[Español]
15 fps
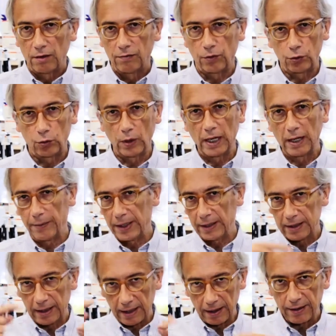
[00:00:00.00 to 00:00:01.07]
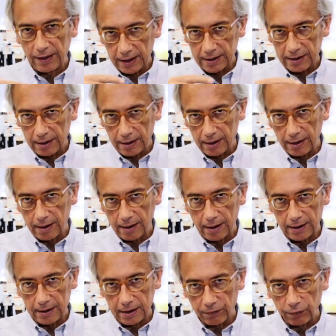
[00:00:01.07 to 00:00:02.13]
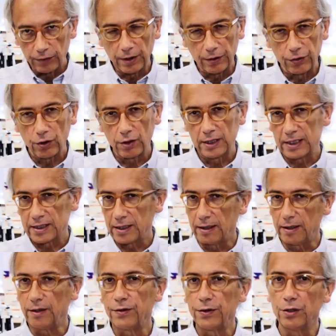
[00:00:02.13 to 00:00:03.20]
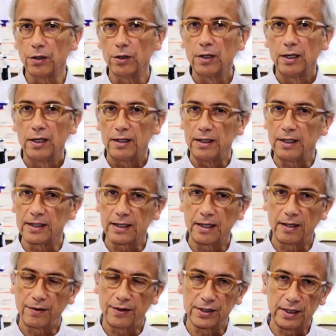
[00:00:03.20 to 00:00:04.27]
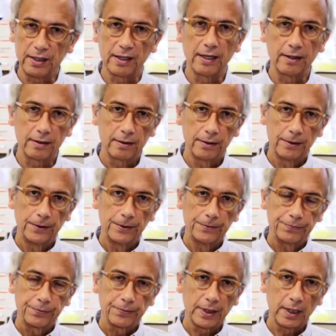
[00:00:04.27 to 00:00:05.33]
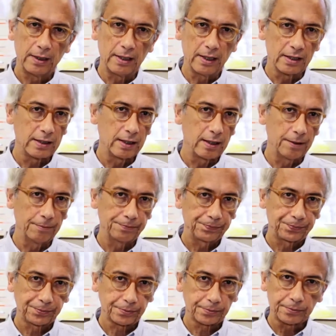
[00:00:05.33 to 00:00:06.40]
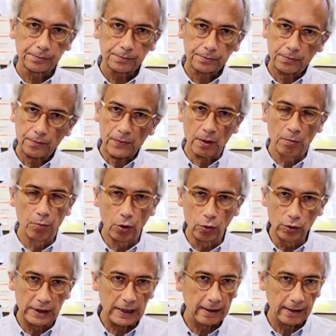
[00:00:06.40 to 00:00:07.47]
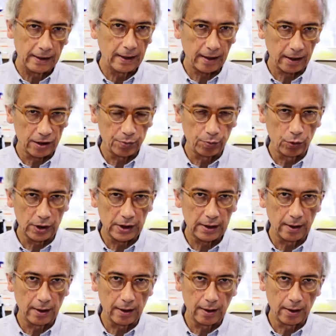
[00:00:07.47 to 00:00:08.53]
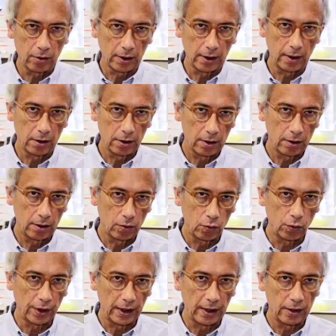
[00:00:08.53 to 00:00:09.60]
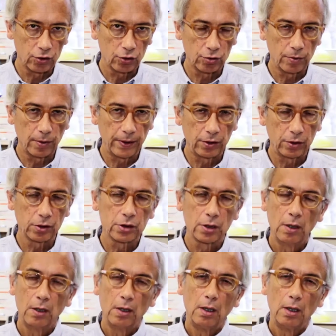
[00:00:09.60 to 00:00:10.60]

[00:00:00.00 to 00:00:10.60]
Fortunadamente, gracias a, a esa fundación y a ese inicio y a esa necesidad y a esa voluntad de dar respuesta a lo que ocurría en esos momentos,